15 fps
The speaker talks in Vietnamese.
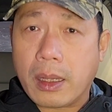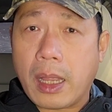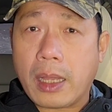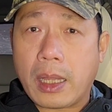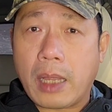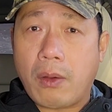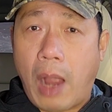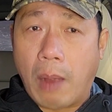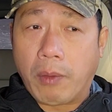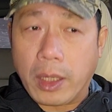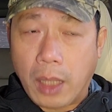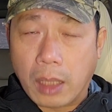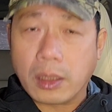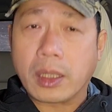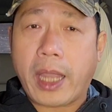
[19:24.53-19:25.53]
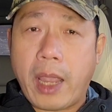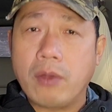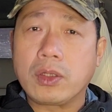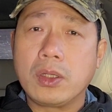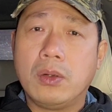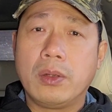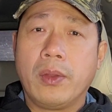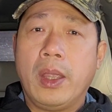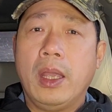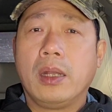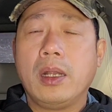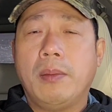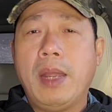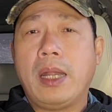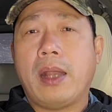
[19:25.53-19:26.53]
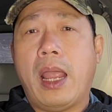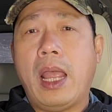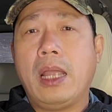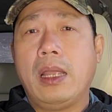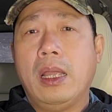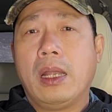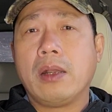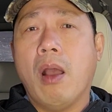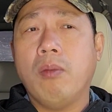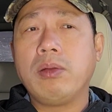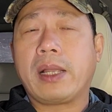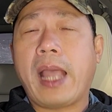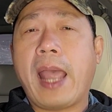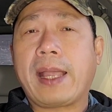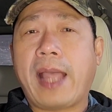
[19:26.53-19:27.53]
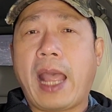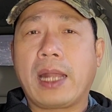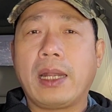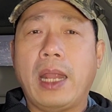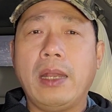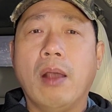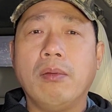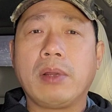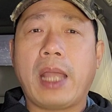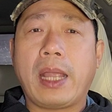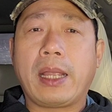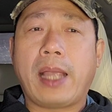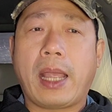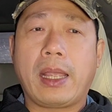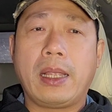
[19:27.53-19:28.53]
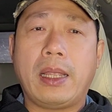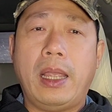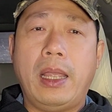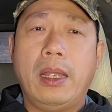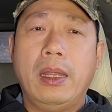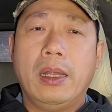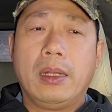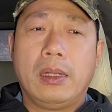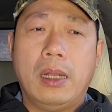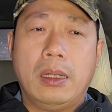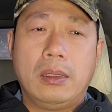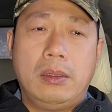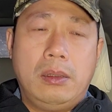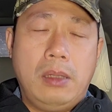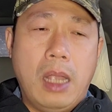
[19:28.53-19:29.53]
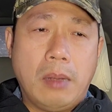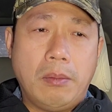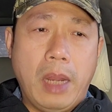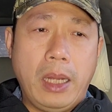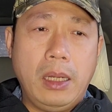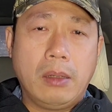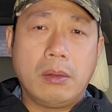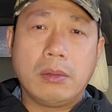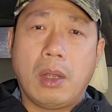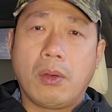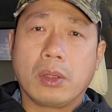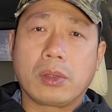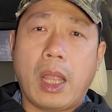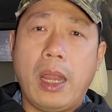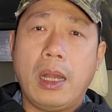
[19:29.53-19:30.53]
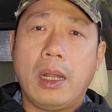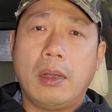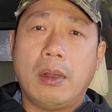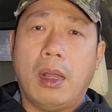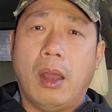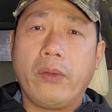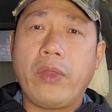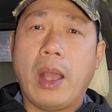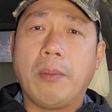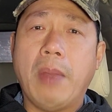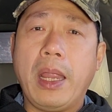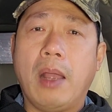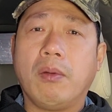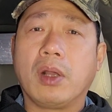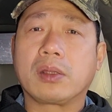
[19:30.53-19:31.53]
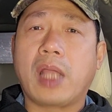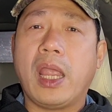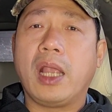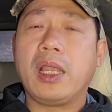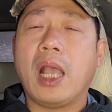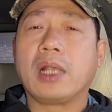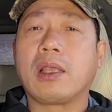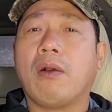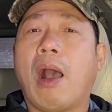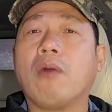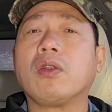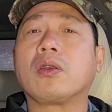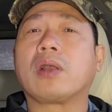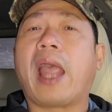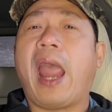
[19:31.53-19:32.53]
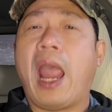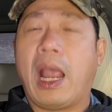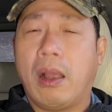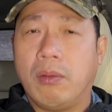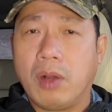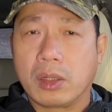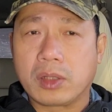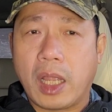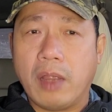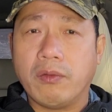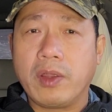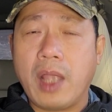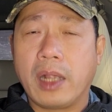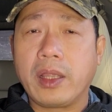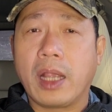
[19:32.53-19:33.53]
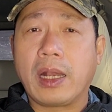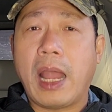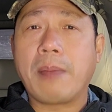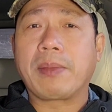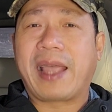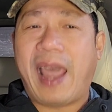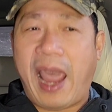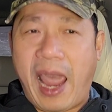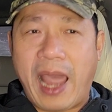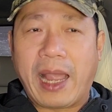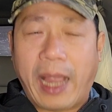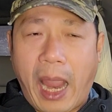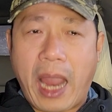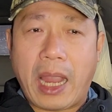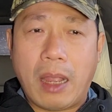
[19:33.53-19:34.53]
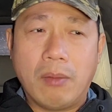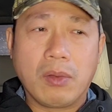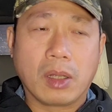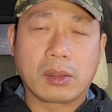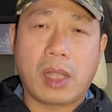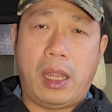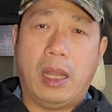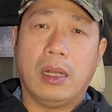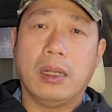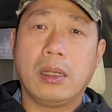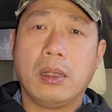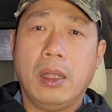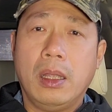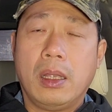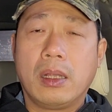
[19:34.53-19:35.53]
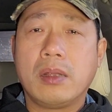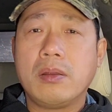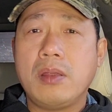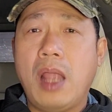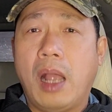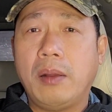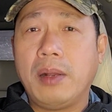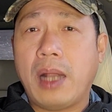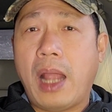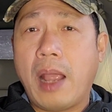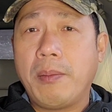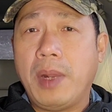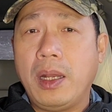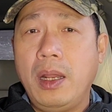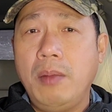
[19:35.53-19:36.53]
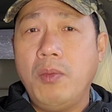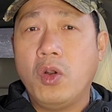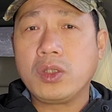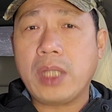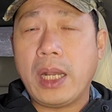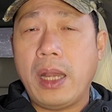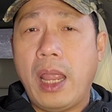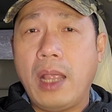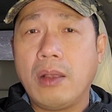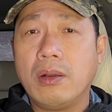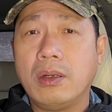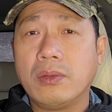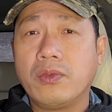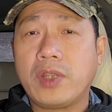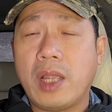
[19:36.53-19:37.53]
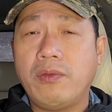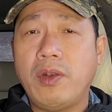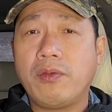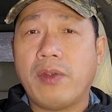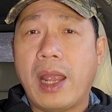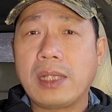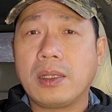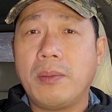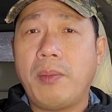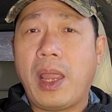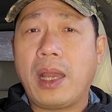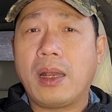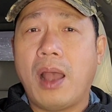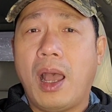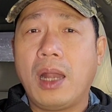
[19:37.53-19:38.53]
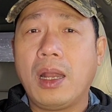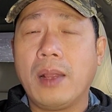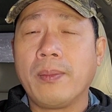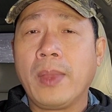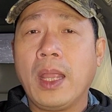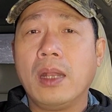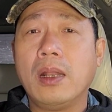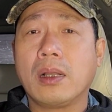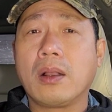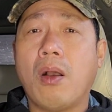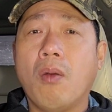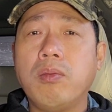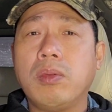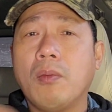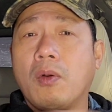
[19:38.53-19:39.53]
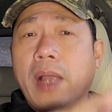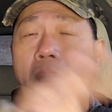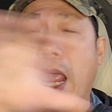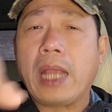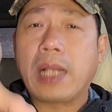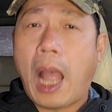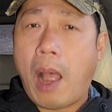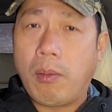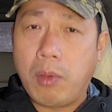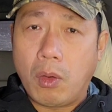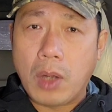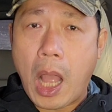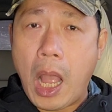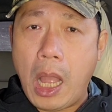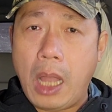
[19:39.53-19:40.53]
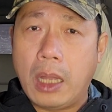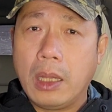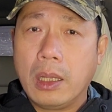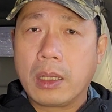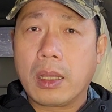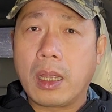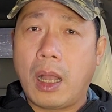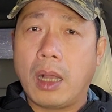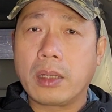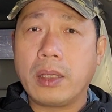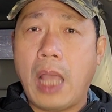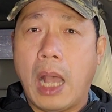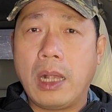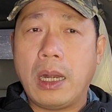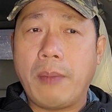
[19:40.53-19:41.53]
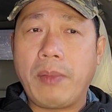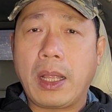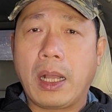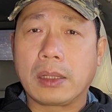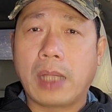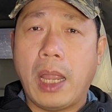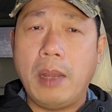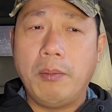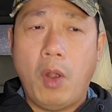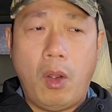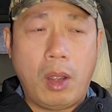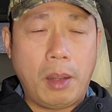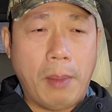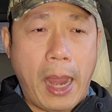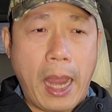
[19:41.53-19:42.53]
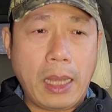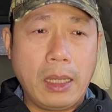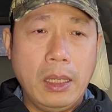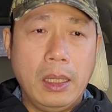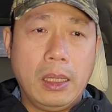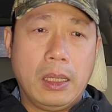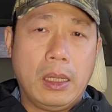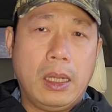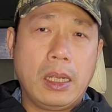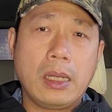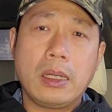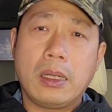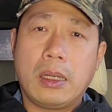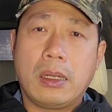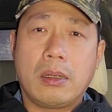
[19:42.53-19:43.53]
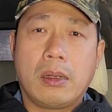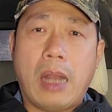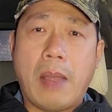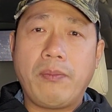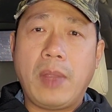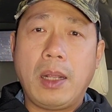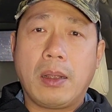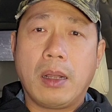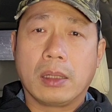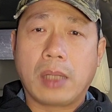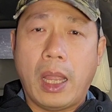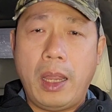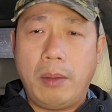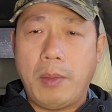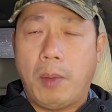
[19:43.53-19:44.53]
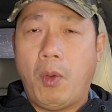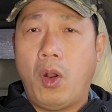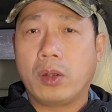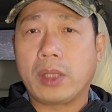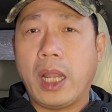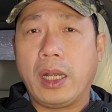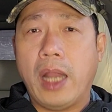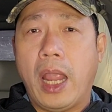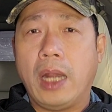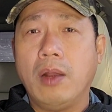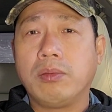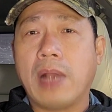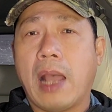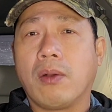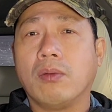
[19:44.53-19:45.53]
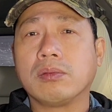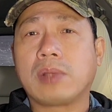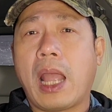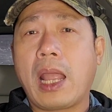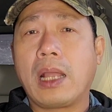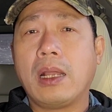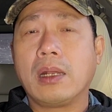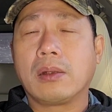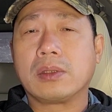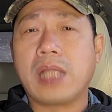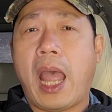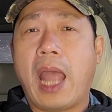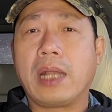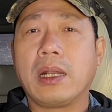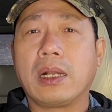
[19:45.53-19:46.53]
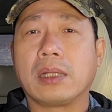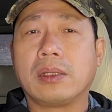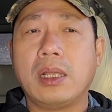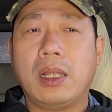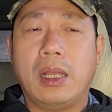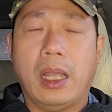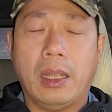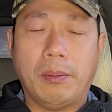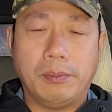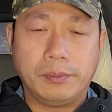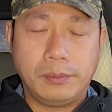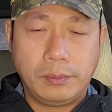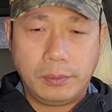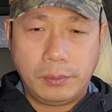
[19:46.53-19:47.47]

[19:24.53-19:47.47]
cái cái khoa học kỹ thuật nó kéo xuống nó mới rẻ đụng cái cắt này đụng cái cắt cái kia dân Mỹ nó cũng đâu có tiền đâu. Hỏi dân Mỹ không có tiền, dân châu Âu nó càng không có tiền và dân Việt Nam càng càng không có tiền nữa. Những cái thằng mà đi mua xe điện của xe VinFast mấy thằng đó đó, nó cùng một cái hệ thống của nó. Chứ còn dân làm gì có tiền mua các bạn. Đó, làm gì có tiền mà mua tiền điện lúc nào cũng tăng, xài rất là tiết kiệm.